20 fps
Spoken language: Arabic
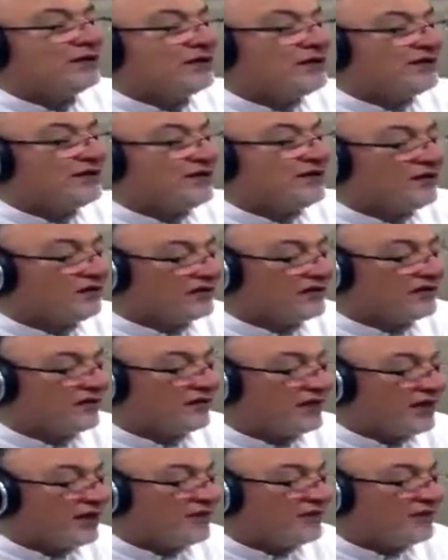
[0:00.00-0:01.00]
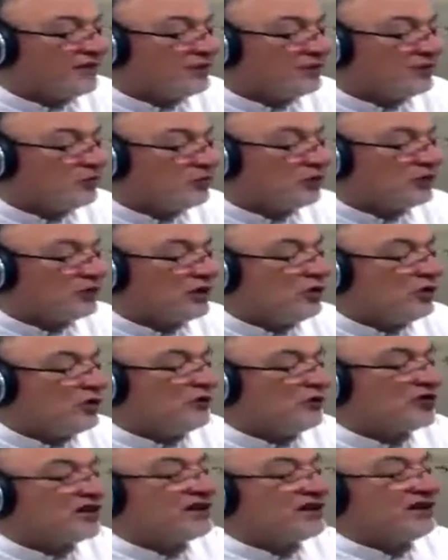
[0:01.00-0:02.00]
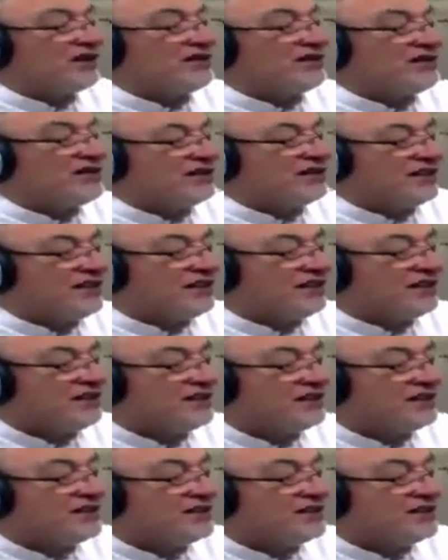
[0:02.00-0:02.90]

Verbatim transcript: نفسك في ايه قبل ما تموت قال لهم في ركعتين اتنين